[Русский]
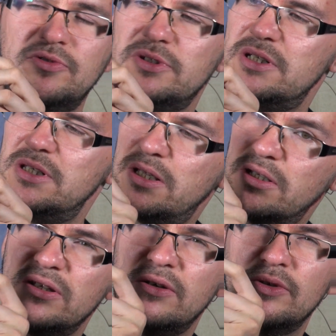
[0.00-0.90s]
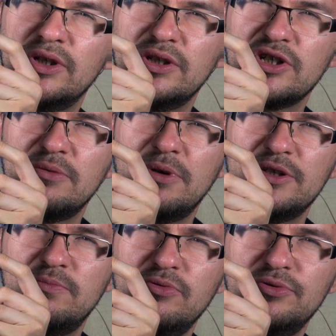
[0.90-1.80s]
То есть, если я э,
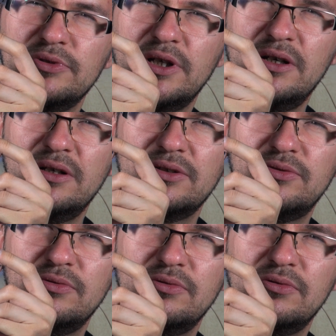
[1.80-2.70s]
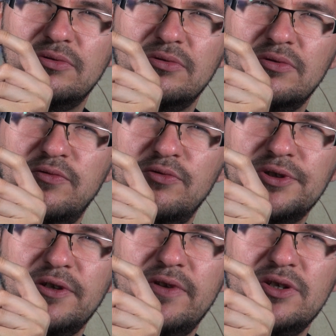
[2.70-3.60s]
нажимать буду, да, то
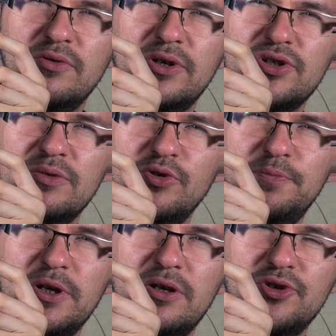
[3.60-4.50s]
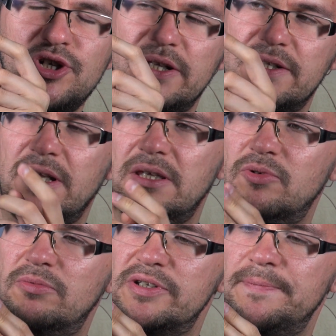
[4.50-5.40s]
фото-видео режим будет переключаться
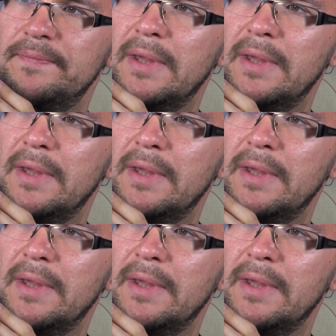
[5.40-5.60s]
таким образом.